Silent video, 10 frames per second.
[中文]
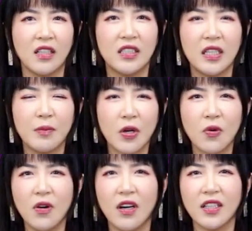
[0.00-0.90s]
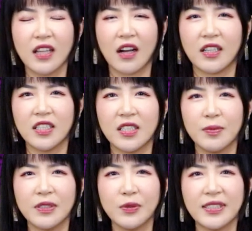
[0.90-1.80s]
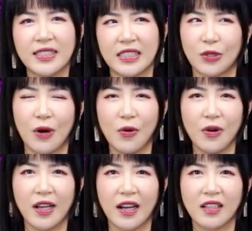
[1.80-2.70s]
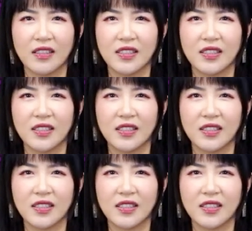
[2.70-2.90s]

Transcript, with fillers: 你们共和党人是不是都喜欢我呀？